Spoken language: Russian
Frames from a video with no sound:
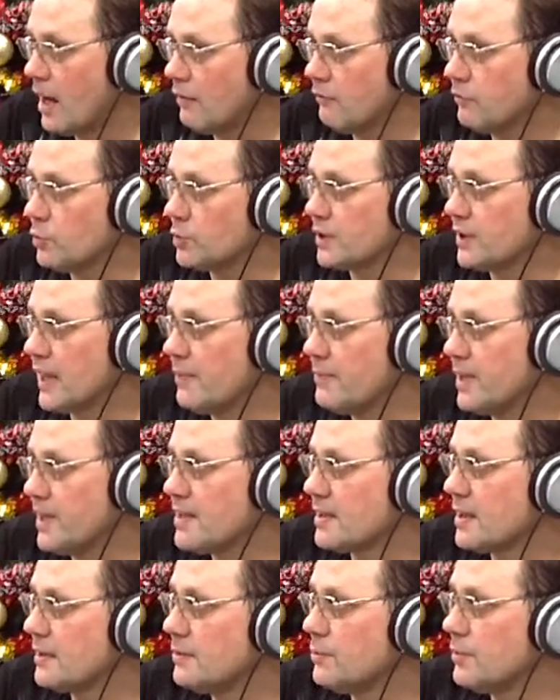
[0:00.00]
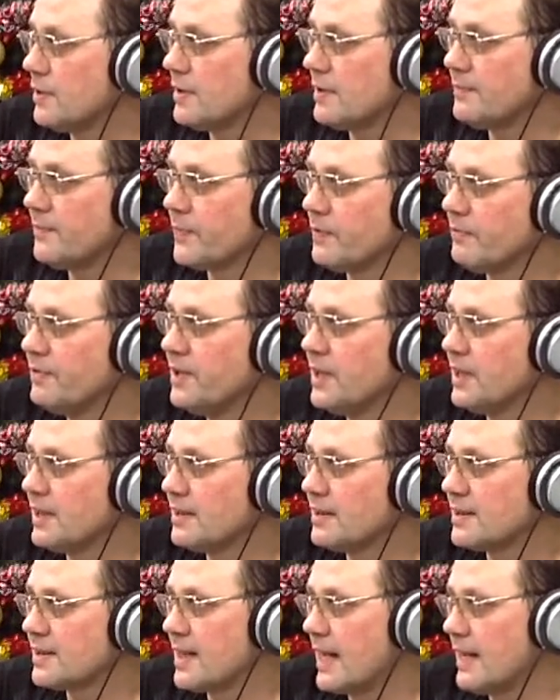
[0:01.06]
Вот, там есть такой выход
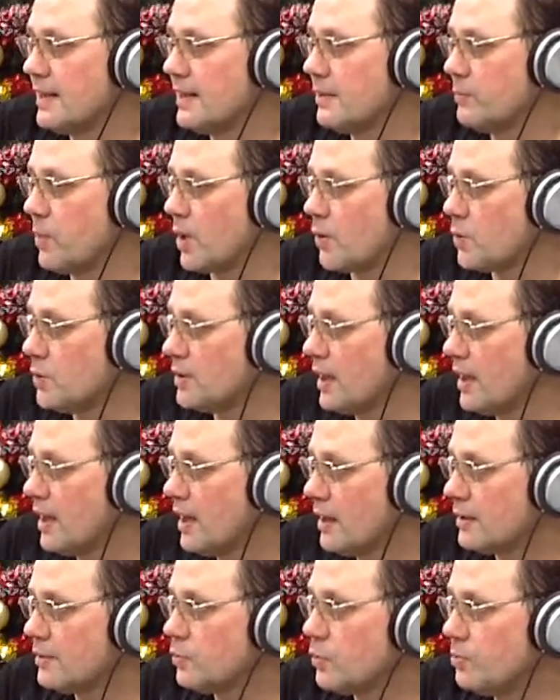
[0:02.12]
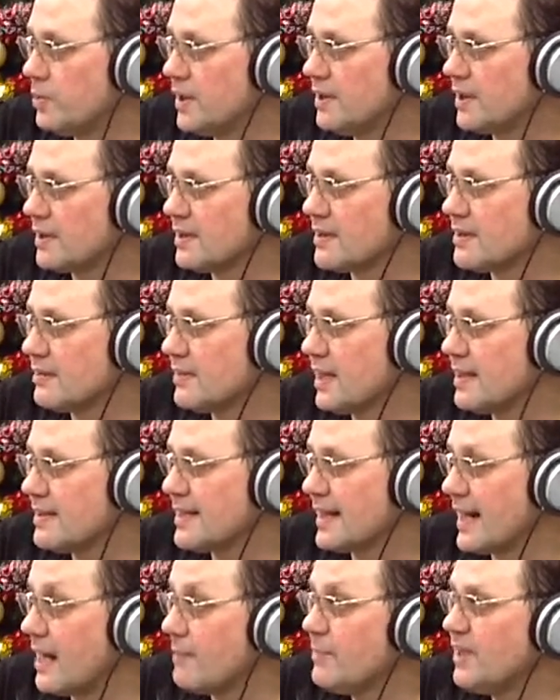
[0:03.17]
скальных пород глубинных, называется
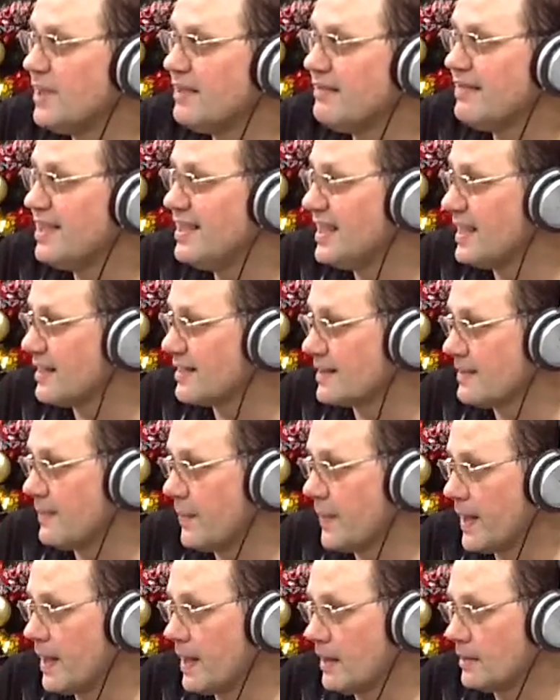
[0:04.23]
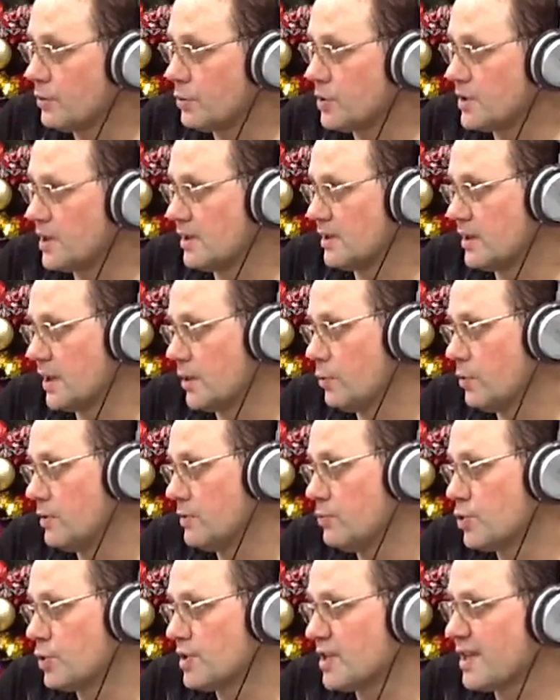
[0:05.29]
каменный венец. То есть это такое,
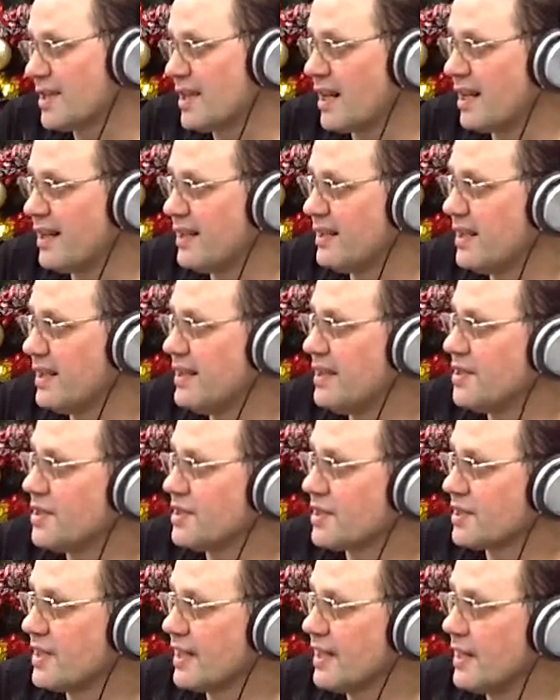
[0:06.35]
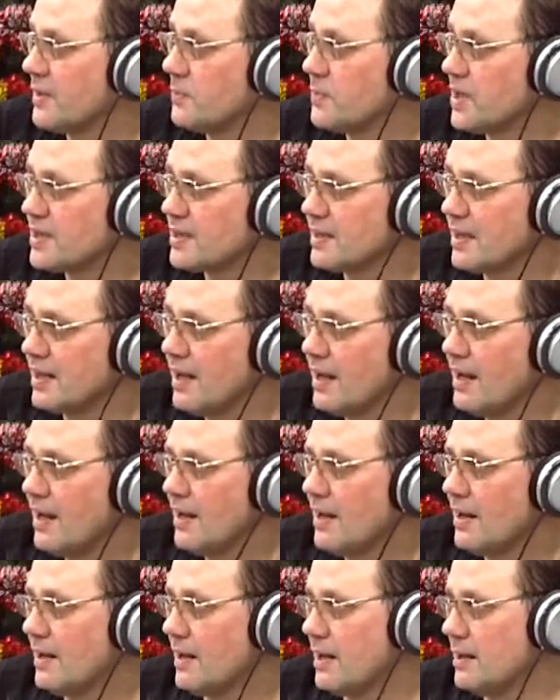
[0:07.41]
можно сказать, археологическое место.
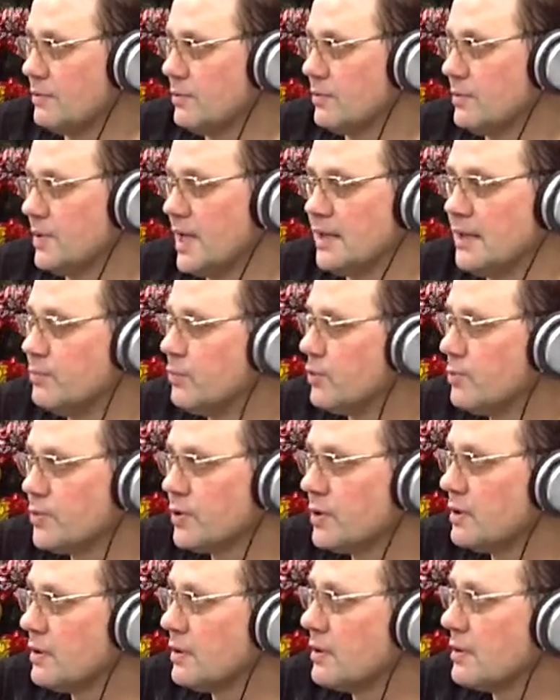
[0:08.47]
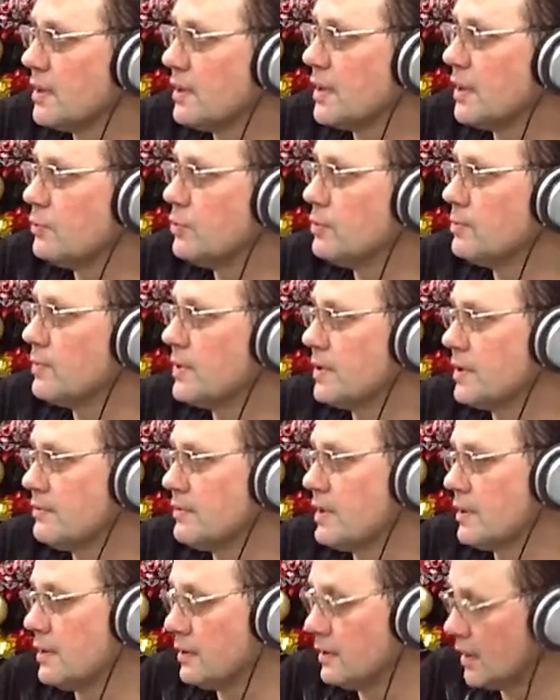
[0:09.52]
Оно, я не помню, на каком, она,
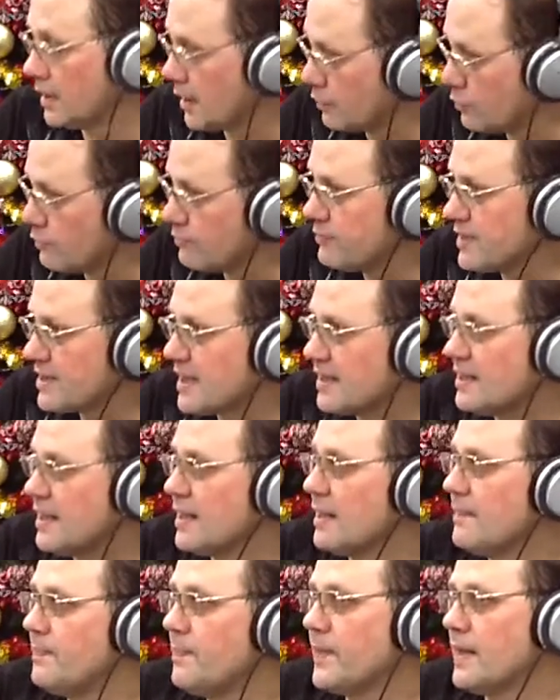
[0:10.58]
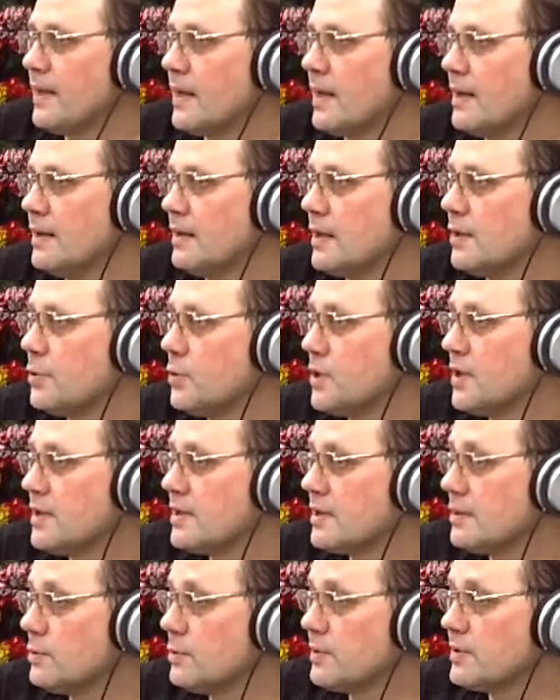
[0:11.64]
на каком высоте она
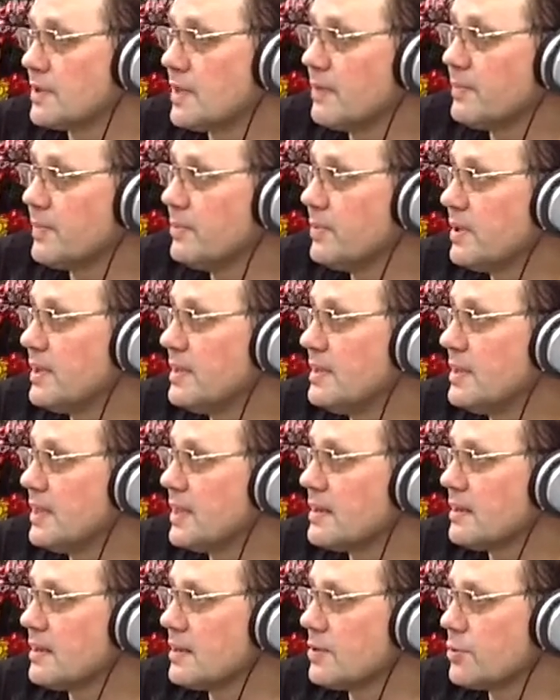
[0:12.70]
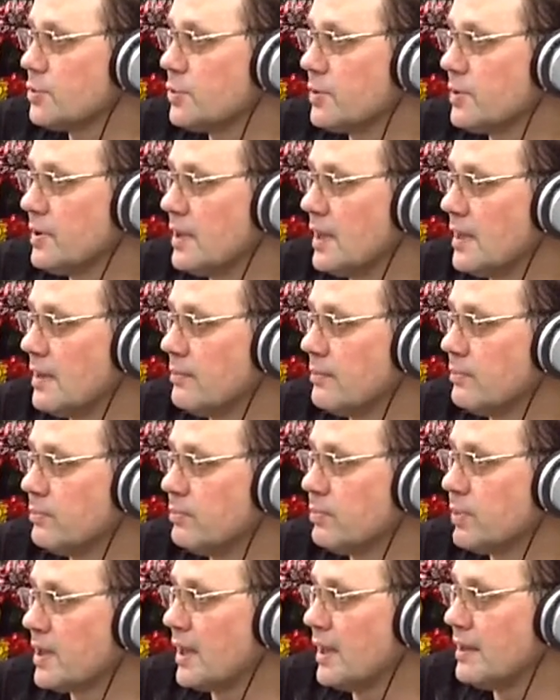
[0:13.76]
находится, но самое было интересное, что я
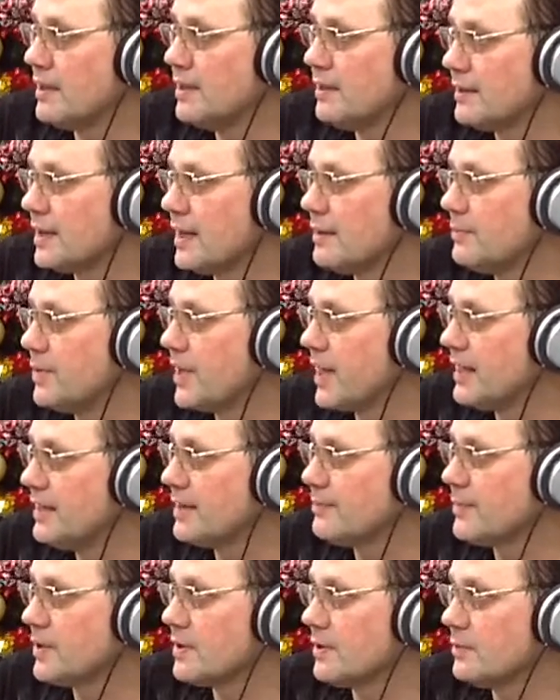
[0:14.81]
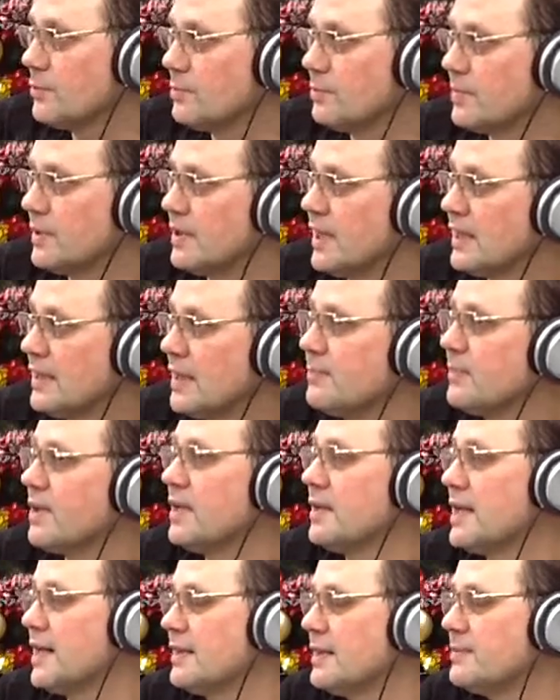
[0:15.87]
проходил как бы рядом, ну, я там
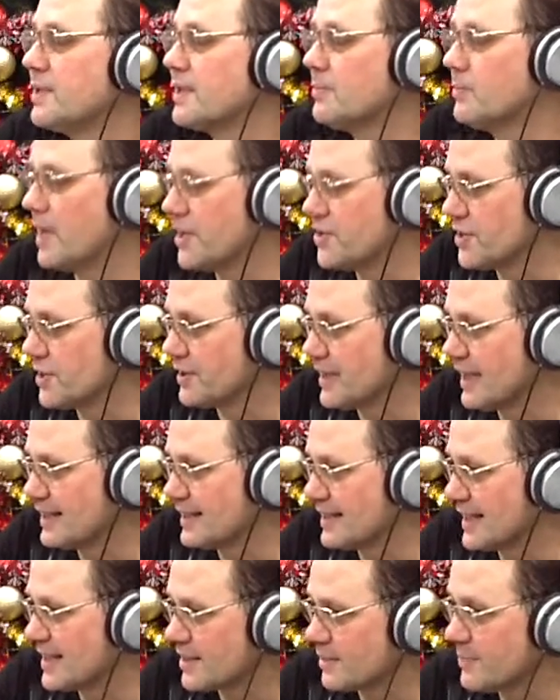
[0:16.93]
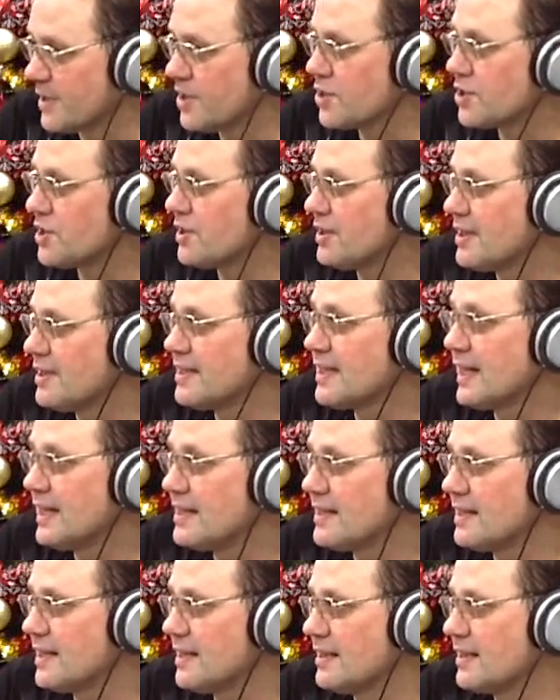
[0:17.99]
рядом рыбачил, так скажем, и решил
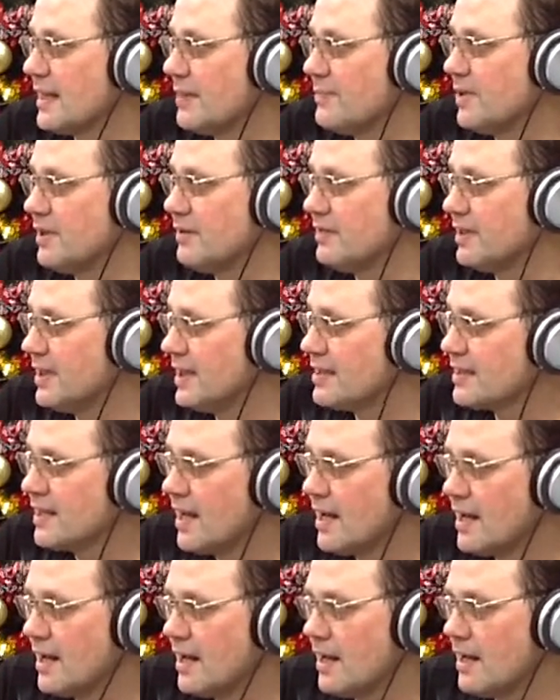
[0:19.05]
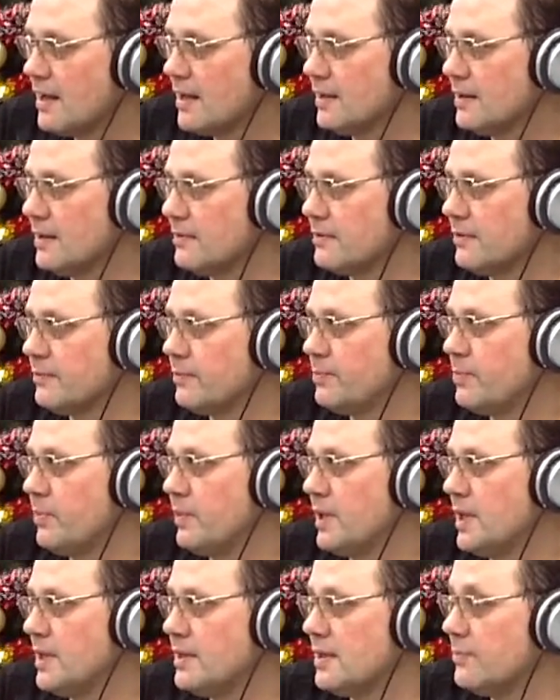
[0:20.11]
залезть на этот каменный венец э,
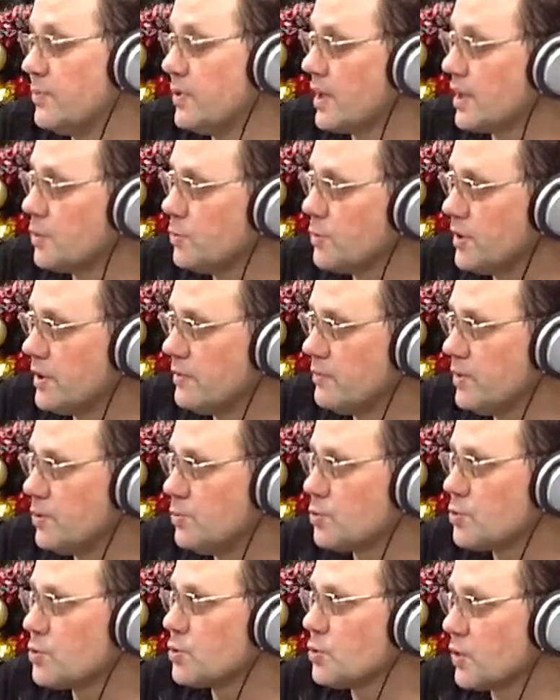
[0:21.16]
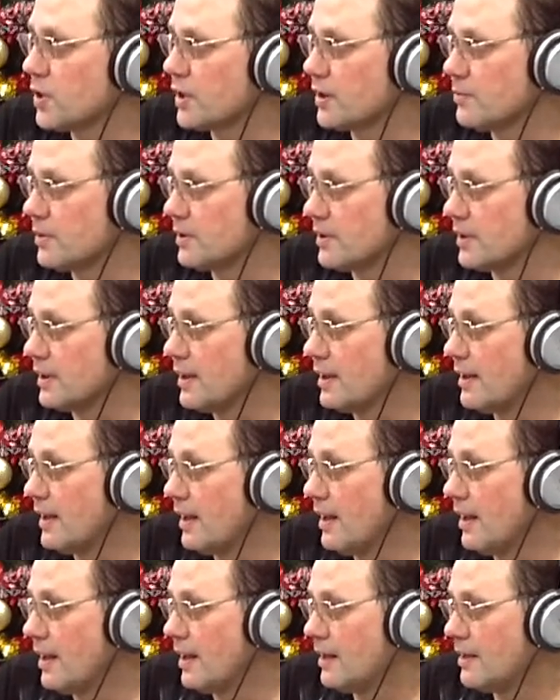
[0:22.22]
при температуре минус 40 было.
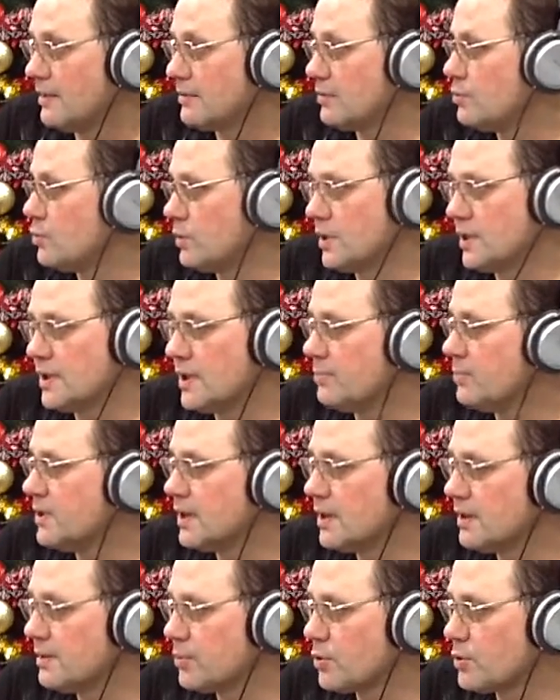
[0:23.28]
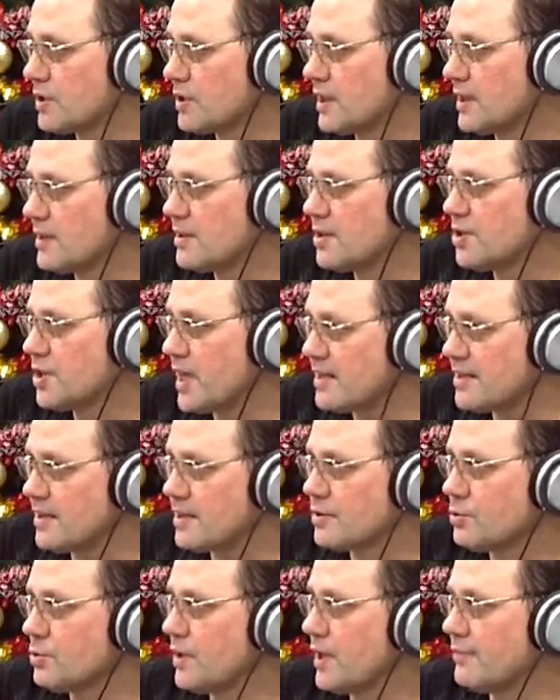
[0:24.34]
Ну, это было просто счастье,
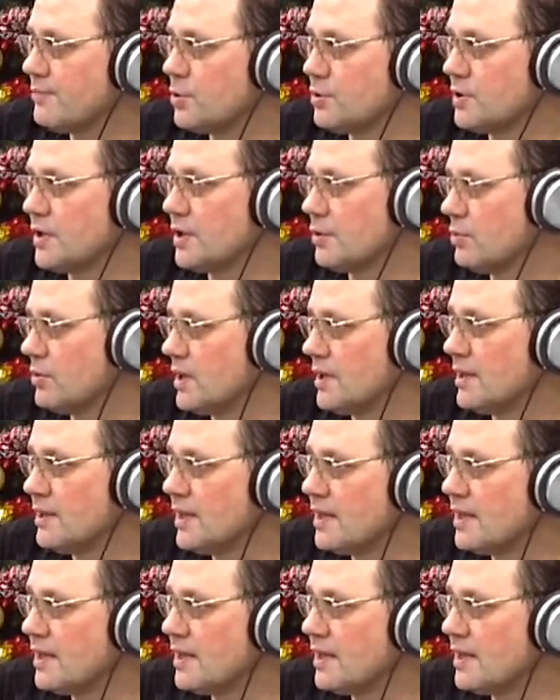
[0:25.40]
что я все-таки туда не